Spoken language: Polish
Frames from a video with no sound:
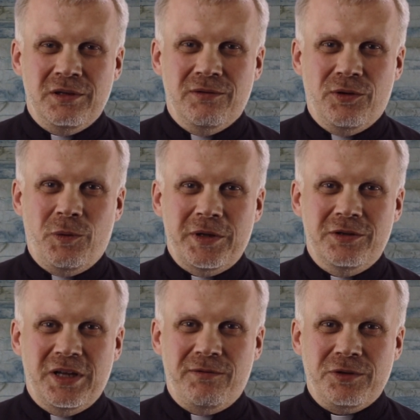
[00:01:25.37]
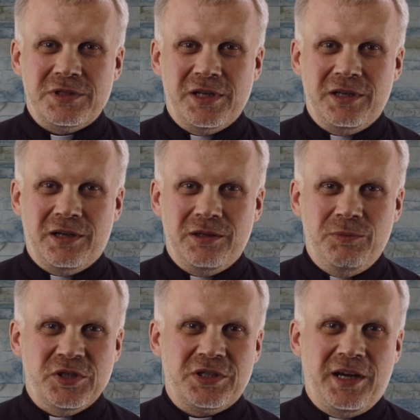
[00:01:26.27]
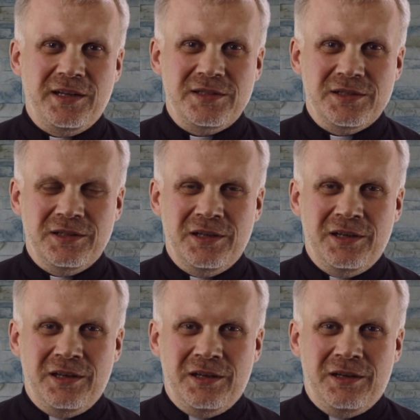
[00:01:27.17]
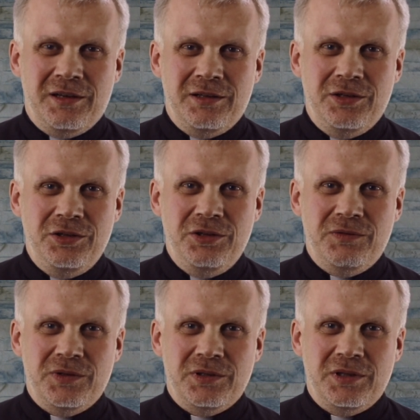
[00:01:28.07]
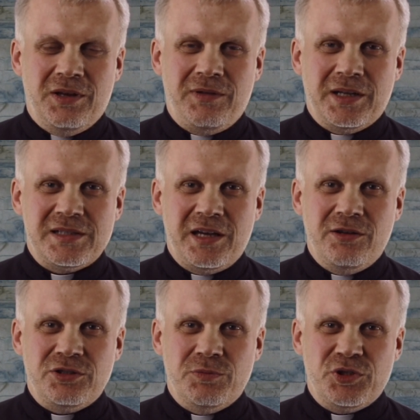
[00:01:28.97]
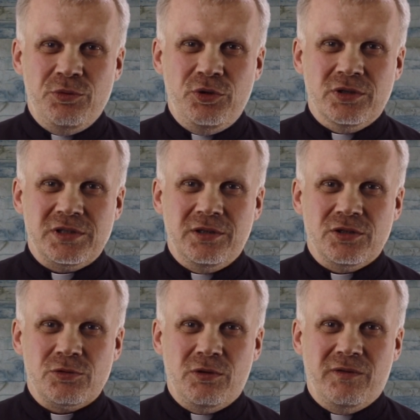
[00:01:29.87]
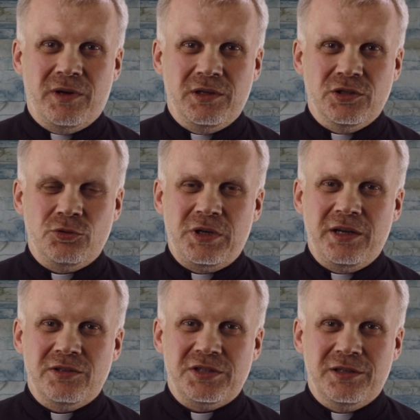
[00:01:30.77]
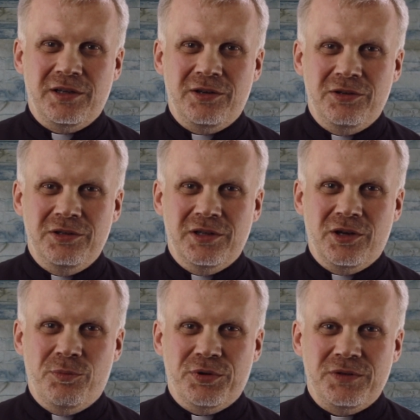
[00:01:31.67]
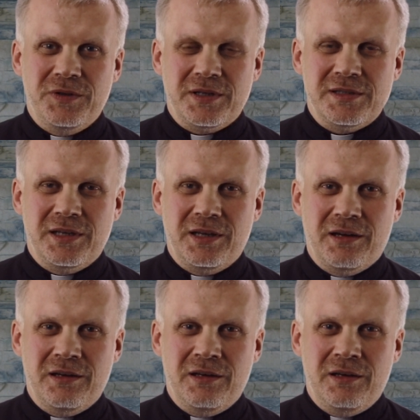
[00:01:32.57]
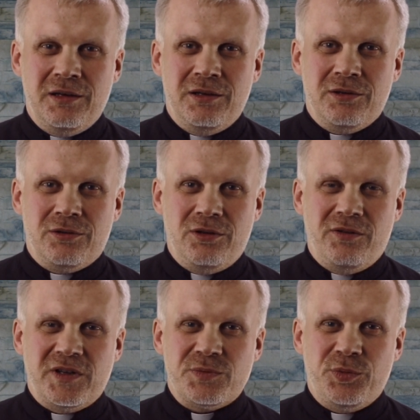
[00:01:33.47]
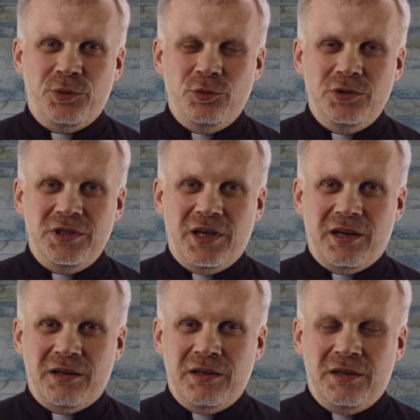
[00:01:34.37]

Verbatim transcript: woła do nawrócenia i mieszkańcy Niniwy nawracają się, przyjmując jego słowa, nie szukając żadnego innego potwierdzenia. Królowa z południa